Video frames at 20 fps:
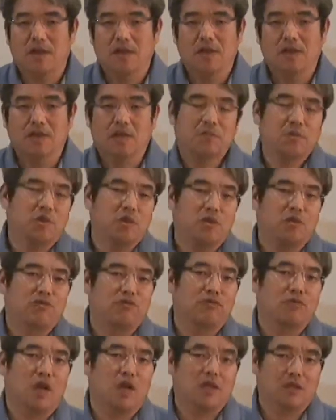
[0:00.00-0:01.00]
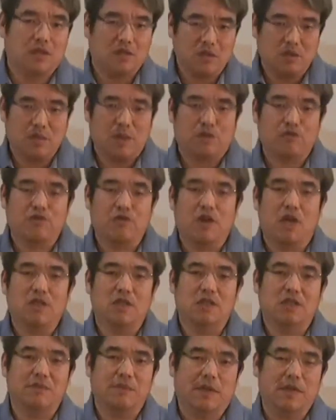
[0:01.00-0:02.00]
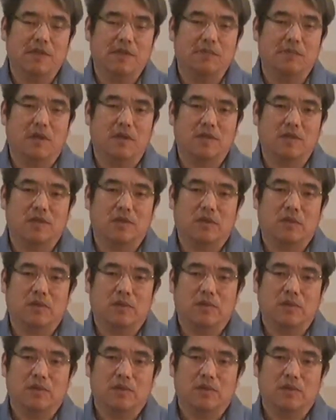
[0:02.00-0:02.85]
첫 번째로 두 가지, 처음에 두 가지를 말씀하시죠.